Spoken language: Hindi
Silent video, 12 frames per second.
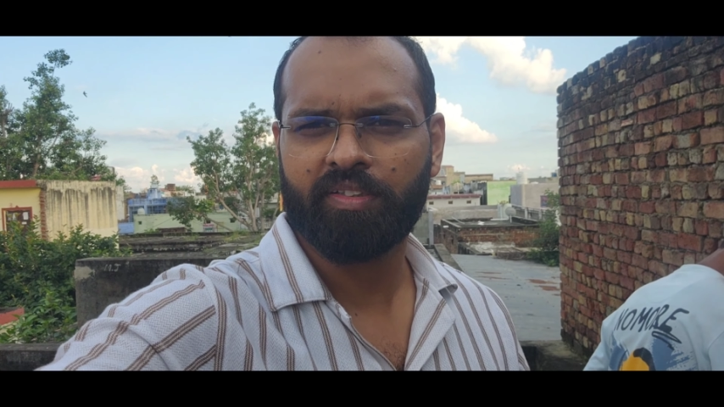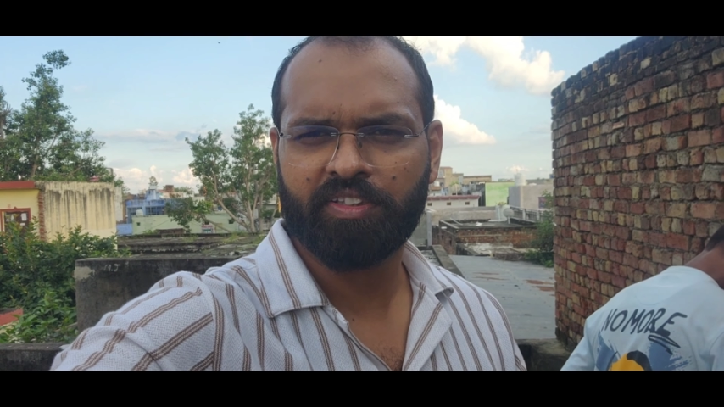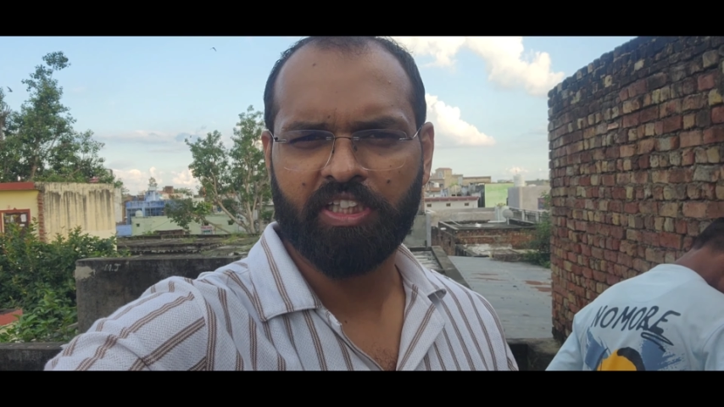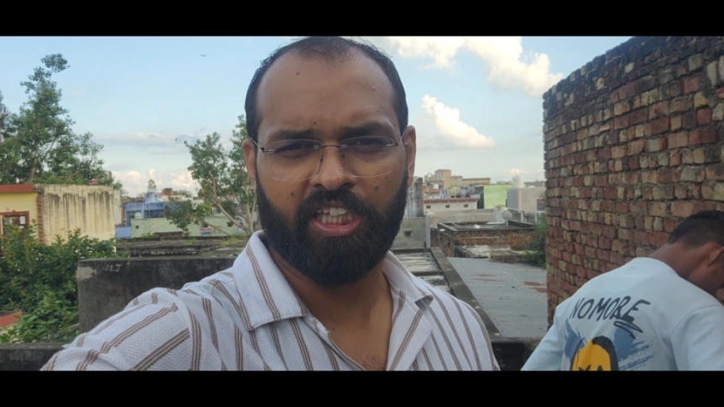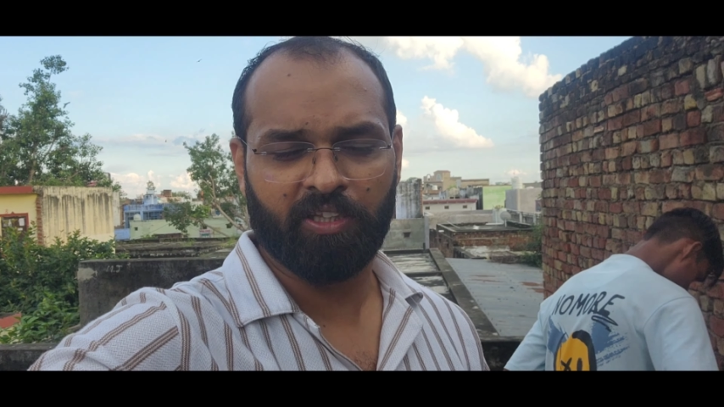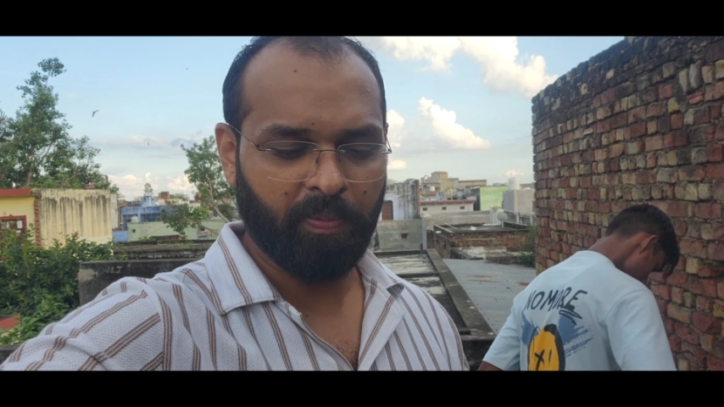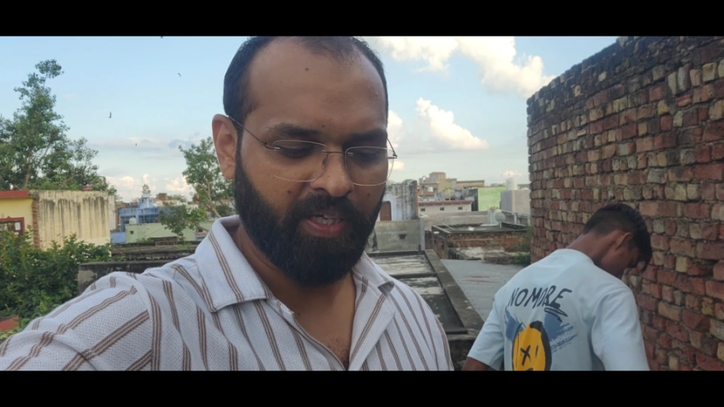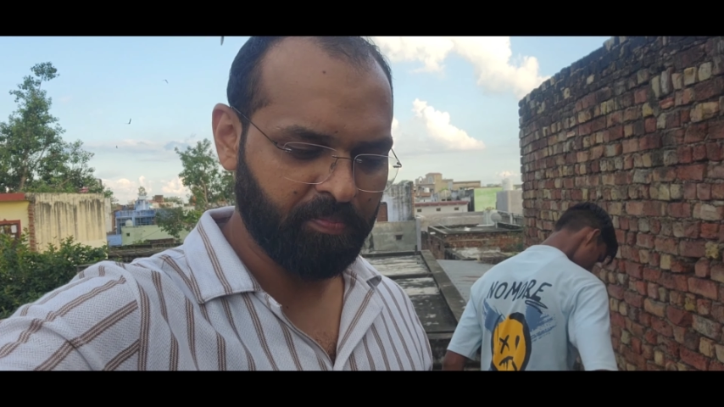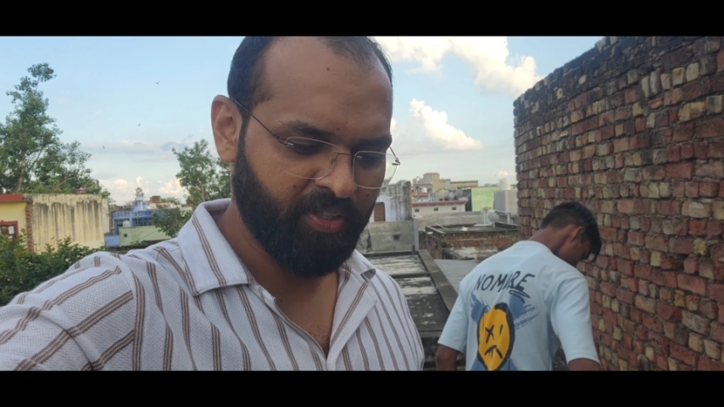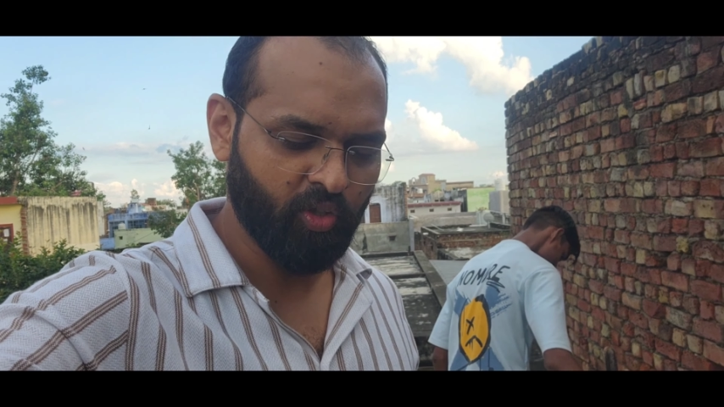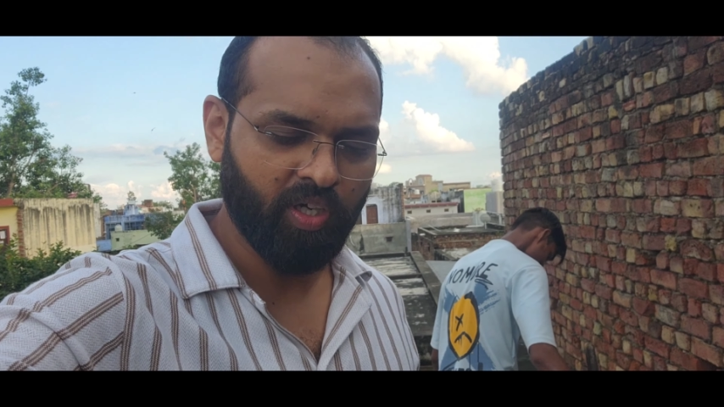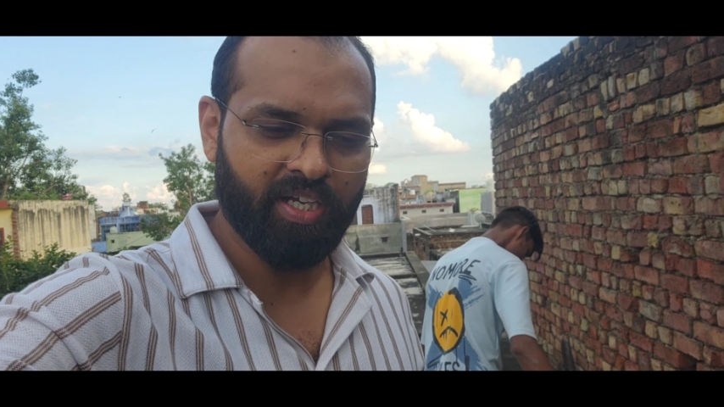छत पे
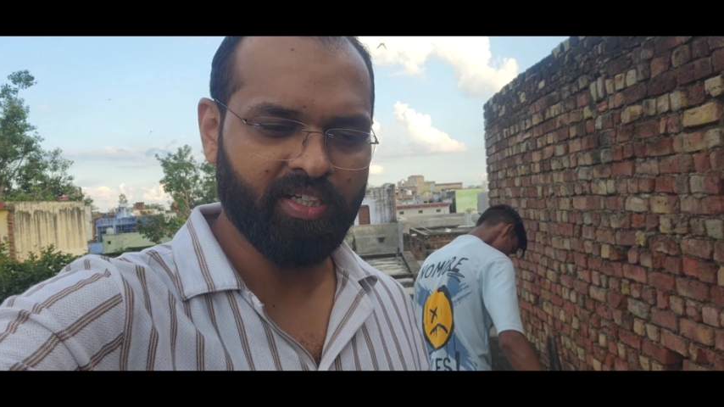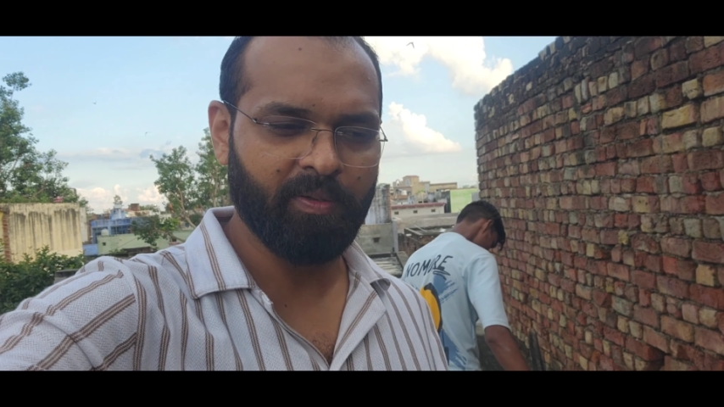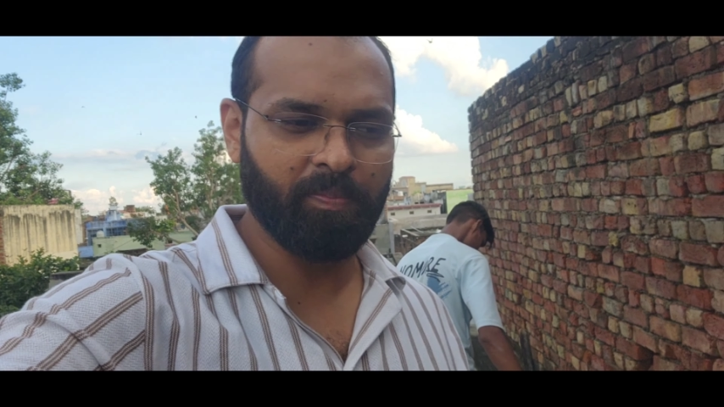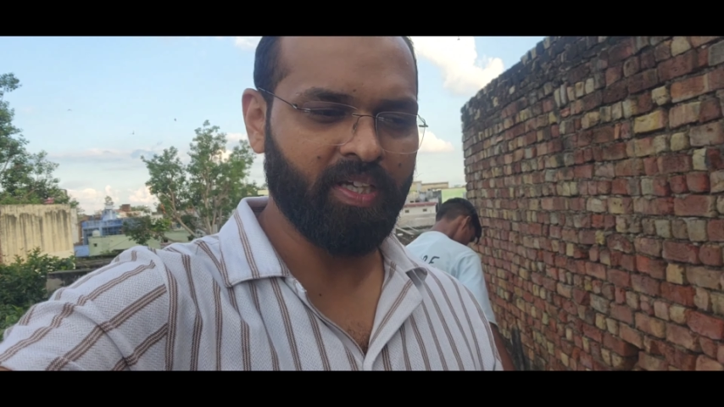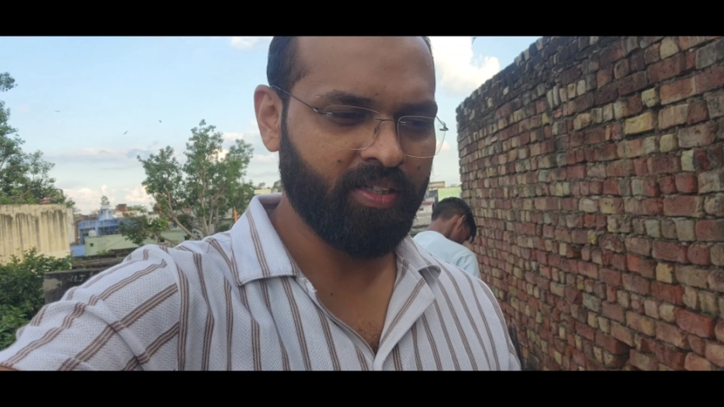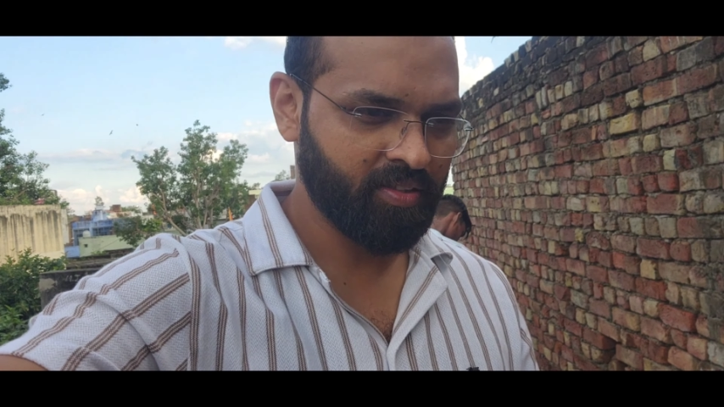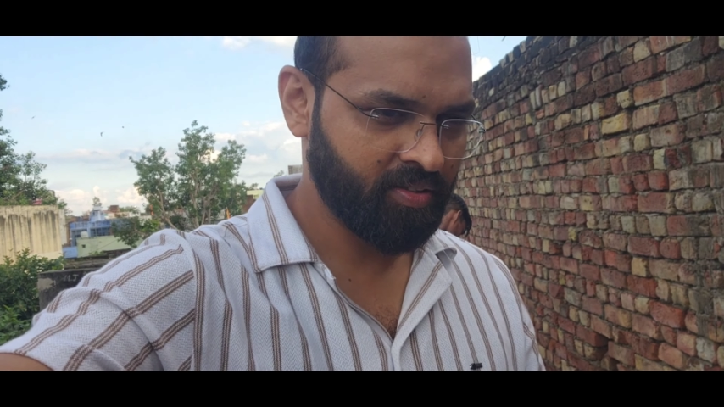अपनी दुकान की पे